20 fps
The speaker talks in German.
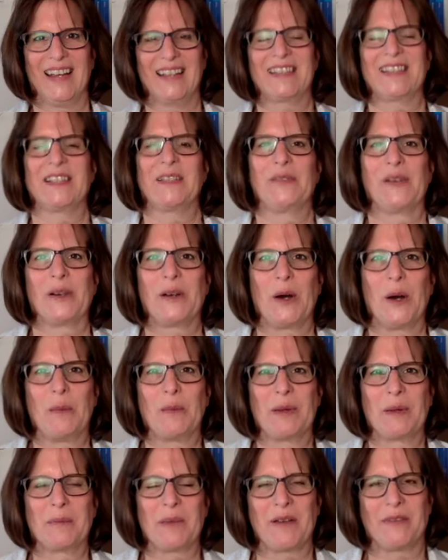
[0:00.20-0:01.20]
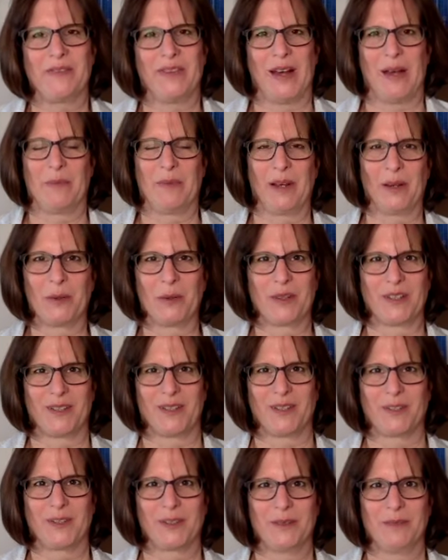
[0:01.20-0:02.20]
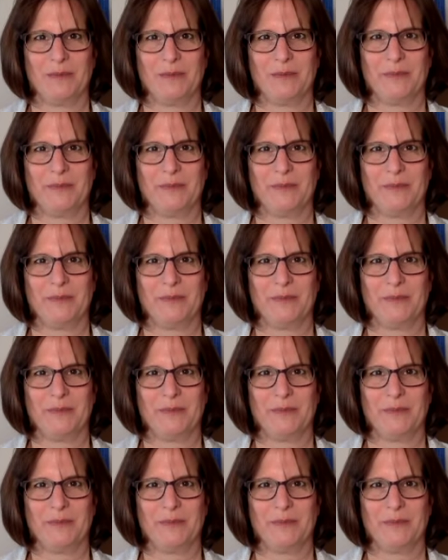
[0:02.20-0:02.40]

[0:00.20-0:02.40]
Herzlich willkommen bei Pharmalogisch.